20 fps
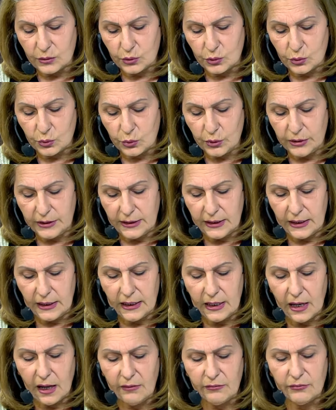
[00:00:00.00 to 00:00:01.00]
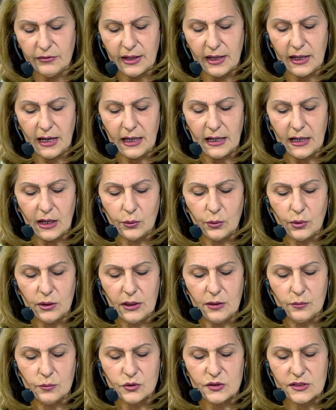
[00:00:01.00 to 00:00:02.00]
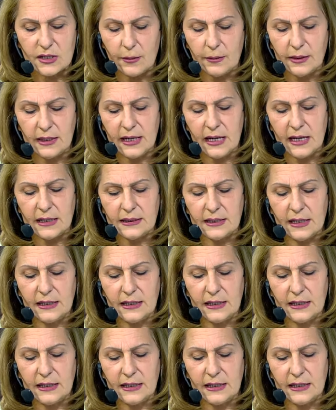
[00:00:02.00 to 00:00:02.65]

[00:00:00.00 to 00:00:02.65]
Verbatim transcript: تكون الأفضل على كل المستويات